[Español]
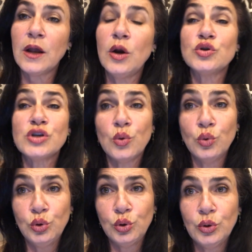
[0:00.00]
Lo
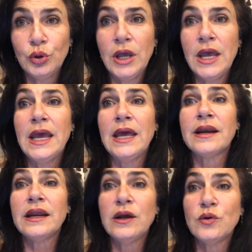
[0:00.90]
segundo es
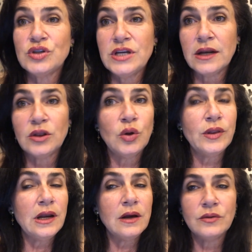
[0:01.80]
renegociar
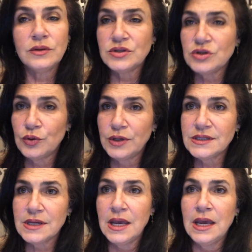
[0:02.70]
todas las condiciones